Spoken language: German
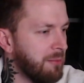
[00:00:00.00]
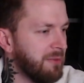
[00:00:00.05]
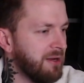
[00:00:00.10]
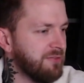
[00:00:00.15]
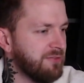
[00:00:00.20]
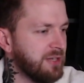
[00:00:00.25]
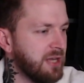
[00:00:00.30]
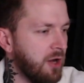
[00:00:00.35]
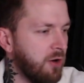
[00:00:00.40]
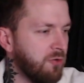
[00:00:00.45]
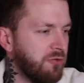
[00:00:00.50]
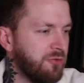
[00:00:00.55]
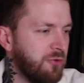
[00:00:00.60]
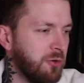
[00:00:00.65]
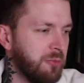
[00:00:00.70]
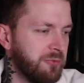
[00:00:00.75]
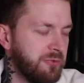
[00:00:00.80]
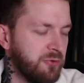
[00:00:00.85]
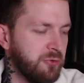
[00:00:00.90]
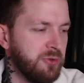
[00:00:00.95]
immer mal wieder
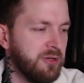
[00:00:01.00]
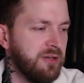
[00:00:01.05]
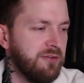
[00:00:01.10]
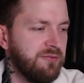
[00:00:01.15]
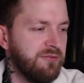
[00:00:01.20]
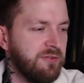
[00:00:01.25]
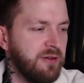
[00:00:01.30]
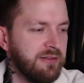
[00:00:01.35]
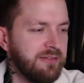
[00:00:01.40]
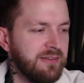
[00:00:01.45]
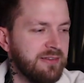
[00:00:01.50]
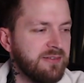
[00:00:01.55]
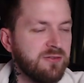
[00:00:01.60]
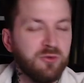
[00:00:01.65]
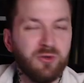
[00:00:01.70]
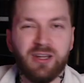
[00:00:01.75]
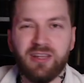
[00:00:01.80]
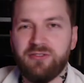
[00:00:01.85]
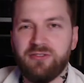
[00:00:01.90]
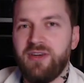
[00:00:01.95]
aufkommt. So, ne? Was
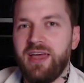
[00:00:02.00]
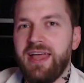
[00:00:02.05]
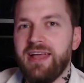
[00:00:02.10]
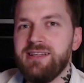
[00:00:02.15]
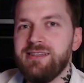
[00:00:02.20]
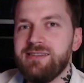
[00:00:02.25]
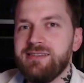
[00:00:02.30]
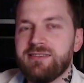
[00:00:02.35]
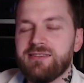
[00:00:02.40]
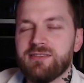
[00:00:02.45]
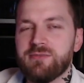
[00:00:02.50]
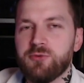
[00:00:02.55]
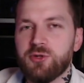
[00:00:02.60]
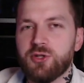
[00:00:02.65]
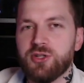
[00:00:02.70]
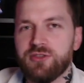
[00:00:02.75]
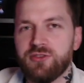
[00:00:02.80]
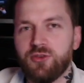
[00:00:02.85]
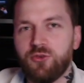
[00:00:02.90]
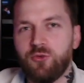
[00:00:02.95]
ist so das Verhältnis
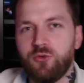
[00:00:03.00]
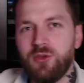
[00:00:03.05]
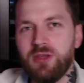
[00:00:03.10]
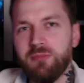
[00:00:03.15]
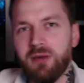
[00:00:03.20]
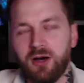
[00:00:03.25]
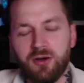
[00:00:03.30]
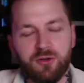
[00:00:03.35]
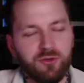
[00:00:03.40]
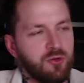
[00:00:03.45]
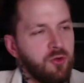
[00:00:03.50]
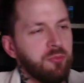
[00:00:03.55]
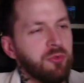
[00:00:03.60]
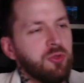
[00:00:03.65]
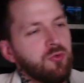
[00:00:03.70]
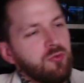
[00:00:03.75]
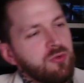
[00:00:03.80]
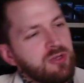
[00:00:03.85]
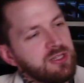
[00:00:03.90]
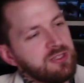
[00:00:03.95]
zwischen Streamer und
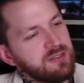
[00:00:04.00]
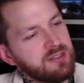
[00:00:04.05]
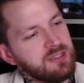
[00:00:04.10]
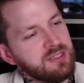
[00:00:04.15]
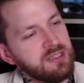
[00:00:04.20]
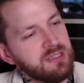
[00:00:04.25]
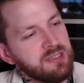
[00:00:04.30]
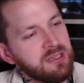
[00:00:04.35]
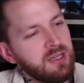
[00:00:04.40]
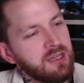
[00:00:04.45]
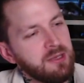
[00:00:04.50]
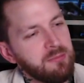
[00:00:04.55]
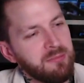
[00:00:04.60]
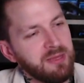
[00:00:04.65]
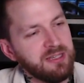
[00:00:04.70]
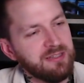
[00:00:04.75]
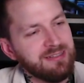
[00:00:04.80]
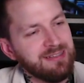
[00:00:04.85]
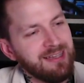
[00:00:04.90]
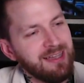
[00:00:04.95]
Community?
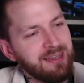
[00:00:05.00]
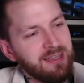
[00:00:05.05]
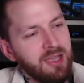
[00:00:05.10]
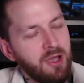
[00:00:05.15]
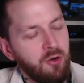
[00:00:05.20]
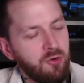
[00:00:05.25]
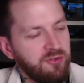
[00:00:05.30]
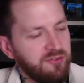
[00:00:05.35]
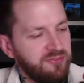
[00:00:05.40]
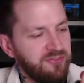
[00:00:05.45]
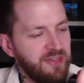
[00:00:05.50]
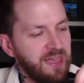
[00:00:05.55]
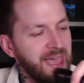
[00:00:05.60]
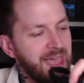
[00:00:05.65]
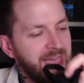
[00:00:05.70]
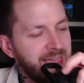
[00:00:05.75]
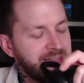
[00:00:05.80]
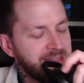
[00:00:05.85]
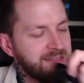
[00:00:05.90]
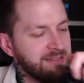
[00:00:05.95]
Manche sagen ja auch
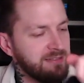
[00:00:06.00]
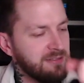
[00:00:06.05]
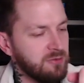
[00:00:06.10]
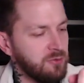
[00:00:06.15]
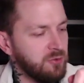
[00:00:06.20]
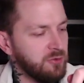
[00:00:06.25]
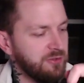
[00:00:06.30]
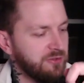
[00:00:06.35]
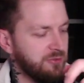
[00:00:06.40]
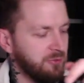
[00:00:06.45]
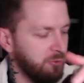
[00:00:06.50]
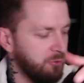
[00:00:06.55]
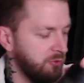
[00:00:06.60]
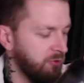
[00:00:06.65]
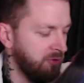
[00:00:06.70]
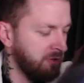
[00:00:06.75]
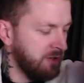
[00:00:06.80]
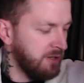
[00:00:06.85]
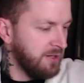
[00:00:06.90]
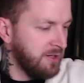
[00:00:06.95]
Fans und
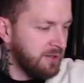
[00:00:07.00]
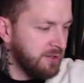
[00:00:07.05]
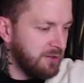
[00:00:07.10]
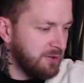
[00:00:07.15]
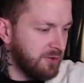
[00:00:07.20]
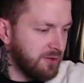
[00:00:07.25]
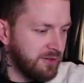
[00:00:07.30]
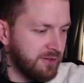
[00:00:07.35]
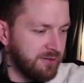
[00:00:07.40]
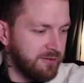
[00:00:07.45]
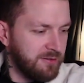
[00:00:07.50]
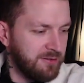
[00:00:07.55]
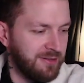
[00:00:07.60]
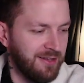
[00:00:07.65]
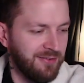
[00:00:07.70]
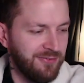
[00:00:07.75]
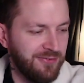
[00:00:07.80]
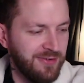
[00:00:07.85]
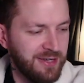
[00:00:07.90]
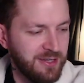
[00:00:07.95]
so. Und
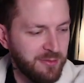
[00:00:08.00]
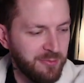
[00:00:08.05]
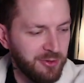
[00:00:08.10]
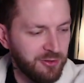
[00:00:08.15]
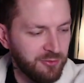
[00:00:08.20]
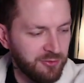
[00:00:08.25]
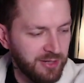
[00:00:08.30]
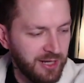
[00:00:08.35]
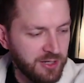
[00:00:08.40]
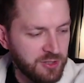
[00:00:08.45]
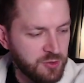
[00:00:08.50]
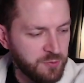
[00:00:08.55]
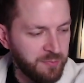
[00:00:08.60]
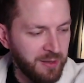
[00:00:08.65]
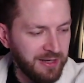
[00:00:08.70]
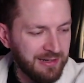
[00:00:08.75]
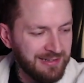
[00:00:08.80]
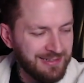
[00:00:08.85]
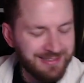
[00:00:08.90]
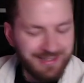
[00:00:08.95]
das finde ich immer total
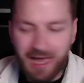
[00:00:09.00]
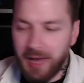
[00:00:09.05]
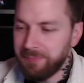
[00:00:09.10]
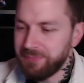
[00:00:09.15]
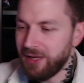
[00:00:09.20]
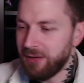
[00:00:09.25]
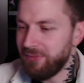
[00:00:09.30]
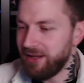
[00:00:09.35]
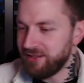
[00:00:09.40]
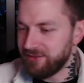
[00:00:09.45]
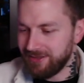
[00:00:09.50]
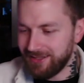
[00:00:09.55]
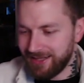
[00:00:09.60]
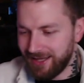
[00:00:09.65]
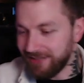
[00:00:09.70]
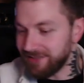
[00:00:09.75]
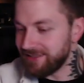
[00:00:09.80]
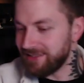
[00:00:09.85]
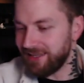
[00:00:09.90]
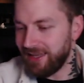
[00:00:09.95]
spannend. Es gab ja mal so eine
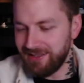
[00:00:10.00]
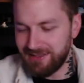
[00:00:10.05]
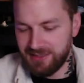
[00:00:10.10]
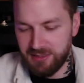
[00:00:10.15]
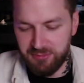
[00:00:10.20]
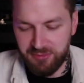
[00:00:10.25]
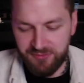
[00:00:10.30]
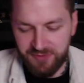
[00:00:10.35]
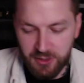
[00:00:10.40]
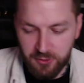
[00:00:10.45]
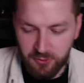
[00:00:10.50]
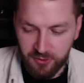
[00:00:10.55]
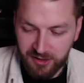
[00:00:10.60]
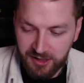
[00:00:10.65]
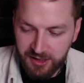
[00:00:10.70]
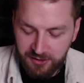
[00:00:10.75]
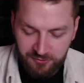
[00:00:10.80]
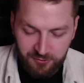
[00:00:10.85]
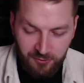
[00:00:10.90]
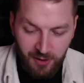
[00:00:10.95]
ganz krasse
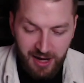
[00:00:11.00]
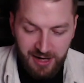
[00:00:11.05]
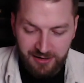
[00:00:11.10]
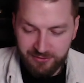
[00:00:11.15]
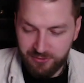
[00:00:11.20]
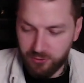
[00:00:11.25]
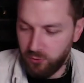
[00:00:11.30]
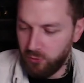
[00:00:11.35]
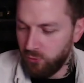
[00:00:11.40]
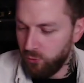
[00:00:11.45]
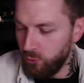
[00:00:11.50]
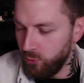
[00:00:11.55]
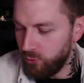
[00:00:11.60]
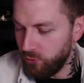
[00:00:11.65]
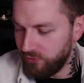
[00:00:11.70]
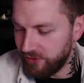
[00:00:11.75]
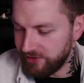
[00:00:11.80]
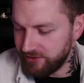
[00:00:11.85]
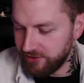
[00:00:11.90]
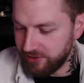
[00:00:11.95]
Bewegung, wo alle so,
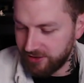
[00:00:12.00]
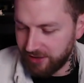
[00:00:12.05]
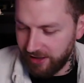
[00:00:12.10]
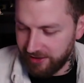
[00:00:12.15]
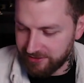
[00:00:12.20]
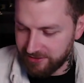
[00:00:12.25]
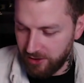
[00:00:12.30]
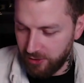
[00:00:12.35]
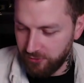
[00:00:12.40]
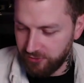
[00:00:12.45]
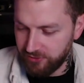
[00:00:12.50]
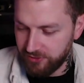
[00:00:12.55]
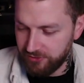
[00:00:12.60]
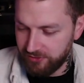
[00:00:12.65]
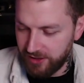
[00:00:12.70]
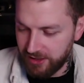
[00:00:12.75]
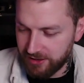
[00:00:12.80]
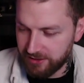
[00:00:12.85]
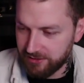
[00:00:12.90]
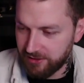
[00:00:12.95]
oh, wir sind krass
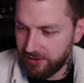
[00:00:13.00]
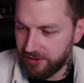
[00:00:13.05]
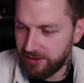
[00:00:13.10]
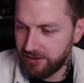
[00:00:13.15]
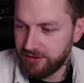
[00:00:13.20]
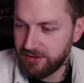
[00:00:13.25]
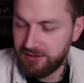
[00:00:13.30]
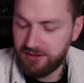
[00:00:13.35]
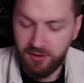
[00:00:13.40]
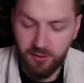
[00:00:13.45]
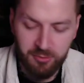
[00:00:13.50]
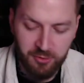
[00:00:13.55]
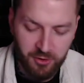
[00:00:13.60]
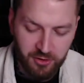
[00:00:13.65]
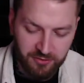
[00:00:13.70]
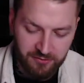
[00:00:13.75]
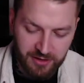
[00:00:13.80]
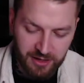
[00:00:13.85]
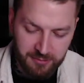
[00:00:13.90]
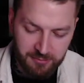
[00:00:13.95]
aufgewacht. Ich glaube,
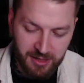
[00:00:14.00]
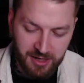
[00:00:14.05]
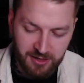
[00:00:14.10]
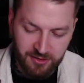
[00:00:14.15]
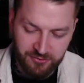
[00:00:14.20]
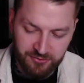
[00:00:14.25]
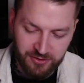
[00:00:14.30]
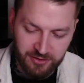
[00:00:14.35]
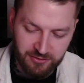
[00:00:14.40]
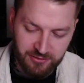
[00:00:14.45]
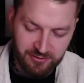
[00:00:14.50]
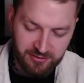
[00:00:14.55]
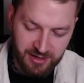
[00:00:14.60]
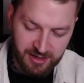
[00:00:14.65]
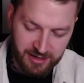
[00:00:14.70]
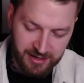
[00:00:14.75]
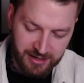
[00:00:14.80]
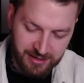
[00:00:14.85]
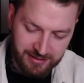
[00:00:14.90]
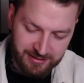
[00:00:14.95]
irgendwer hat mal angefangen zu
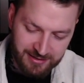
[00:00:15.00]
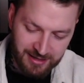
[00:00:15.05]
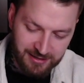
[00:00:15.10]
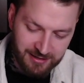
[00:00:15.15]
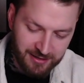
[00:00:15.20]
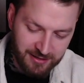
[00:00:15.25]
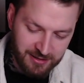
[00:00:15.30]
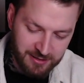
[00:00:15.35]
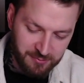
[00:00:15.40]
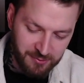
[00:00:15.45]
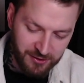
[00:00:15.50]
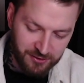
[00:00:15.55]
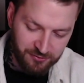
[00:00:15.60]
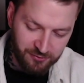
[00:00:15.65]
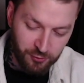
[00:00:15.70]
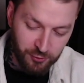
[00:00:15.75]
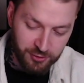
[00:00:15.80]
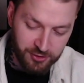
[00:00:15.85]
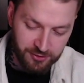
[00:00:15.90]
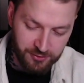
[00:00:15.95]
sagen, ey, ihr seid halt nicht meine
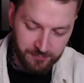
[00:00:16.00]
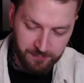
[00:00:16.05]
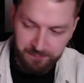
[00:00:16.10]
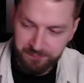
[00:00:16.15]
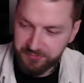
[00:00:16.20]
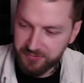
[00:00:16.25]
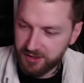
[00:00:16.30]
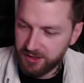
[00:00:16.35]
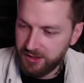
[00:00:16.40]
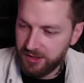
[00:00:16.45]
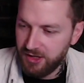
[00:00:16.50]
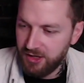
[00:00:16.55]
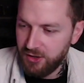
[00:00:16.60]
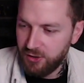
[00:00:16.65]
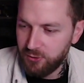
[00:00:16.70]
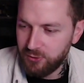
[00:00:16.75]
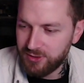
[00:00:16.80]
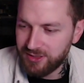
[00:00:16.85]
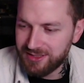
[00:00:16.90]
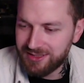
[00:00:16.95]
Freunde.
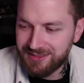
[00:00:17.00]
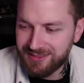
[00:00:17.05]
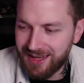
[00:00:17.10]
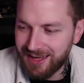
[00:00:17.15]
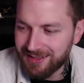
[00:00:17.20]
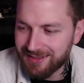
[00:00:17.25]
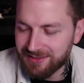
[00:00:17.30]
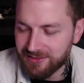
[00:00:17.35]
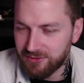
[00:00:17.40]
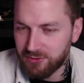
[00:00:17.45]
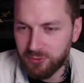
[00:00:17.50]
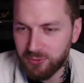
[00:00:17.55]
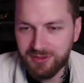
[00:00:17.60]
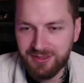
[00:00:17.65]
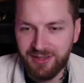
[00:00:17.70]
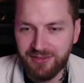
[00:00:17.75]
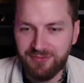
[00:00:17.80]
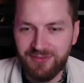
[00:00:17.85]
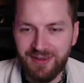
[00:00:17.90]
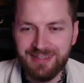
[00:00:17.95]
Und ich dachte
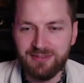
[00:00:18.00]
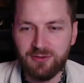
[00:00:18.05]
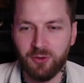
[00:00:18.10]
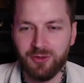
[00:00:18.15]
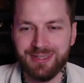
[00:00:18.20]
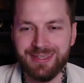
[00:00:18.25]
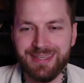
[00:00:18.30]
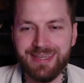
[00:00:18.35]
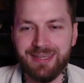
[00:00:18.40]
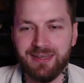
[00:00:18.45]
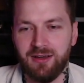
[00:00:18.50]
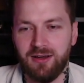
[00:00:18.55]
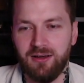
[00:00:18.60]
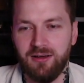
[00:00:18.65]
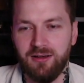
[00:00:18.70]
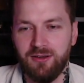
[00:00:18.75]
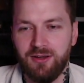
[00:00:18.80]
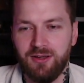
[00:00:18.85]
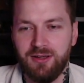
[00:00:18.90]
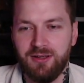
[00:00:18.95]
so, das weiß doch
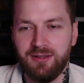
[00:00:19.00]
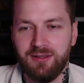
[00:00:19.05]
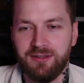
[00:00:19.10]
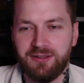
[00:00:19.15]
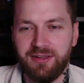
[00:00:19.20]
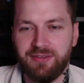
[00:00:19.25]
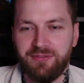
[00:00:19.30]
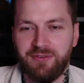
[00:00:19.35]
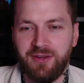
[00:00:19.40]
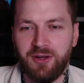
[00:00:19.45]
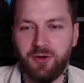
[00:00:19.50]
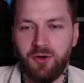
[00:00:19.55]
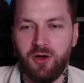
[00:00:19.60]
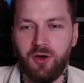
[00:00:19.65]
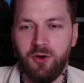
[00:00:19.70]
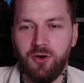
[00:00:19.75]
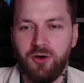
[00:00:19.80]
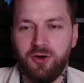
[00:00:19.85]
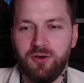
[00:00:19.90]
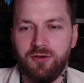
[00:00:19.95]
jeder. Das war
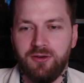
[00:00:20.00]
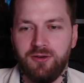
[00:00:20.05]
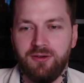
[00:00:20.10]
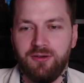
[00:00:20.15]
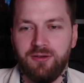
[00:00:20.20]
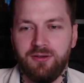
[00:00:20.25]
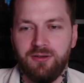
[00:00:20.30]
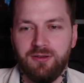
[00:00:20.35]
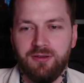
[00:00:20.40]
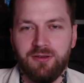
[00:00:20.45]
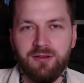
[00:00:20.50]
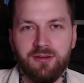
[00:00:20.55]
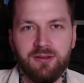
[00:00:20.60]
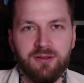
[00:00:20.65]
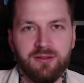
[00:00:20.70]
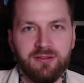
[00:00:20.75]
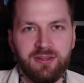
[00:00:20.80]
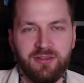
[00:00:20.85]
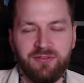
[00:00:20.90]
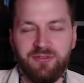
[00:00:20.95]
doch auch,
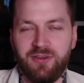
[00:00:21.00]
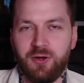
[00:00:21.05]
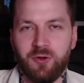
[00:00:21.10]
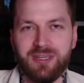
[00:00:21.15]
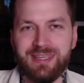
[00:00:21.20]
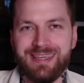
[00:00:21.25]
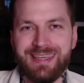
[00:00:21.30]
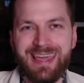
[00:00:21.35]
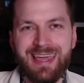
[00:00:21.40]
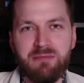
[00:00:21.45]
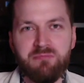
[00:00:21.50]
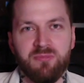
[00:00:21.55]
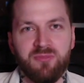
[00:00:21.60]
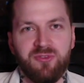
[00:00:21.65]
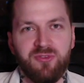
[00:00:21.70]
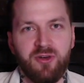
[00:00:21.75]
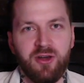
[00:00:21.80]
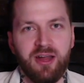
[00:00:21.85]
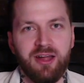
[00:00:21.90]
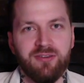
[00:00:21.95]
das war doch jedem
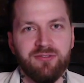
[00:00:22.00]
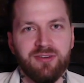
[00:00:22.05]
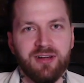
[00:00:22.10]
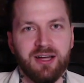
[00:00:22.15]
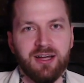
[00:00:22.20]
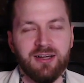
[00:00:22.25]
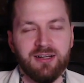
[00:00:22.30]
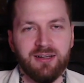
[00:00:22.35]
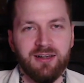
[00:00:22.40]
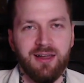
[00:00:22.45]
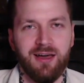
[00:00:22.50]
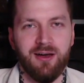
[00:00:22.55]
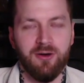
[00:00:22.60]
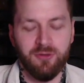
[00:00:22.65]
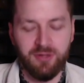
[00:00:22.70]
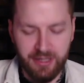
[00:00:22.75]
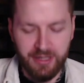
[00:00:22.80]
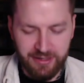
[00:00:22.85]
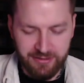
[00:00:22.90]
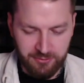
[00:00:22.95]
von Anfang an
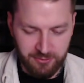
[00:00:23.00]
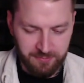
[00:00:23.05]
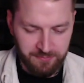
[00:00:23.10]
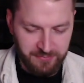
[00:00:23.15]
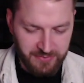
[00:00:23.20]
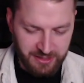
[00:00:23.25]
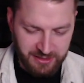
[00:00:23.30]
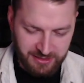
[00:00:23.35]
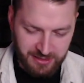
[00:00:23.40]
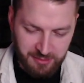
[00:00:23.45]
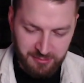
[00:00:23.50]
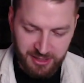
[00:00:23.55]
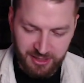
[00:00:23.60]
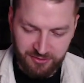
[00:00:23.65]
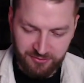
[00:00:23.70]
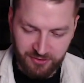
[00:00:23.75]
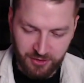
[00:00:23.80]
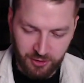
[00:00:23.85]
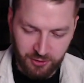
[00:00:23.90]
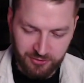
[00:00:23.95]
klar, oder? Also, ich gehe mal
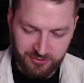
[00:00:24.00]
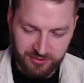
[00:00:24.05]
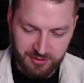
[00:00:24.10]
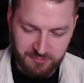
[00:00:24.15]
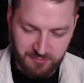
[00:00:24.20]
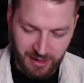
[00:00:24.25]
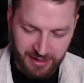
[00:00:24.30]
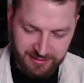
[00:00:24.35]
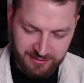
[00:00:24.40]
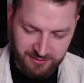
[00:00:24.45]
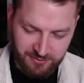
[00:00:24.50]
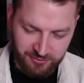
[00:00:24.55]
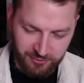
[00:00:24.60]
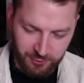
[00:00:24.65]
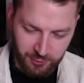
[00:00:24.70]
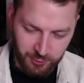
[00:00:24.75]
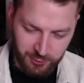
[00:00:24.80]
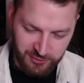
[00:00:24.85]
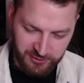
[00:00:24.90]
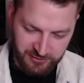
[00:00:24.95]
davon aus, den meisten
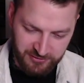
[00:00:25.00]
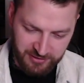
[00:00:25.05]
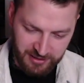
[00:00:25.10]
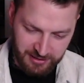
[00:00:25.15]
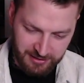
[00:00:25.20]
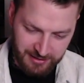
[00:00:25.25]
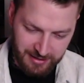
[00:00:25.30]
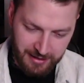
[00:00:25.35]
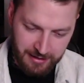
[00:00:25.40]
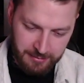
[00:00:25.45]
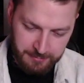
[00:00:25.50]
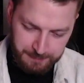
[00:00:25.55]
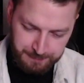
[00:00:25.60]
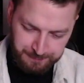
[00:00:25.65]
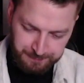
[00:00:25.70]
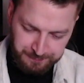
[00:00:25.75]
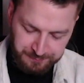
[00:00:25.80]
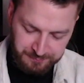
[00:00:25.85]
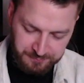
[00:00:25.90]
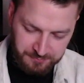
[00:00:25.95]
von euch ist ja klar.
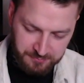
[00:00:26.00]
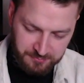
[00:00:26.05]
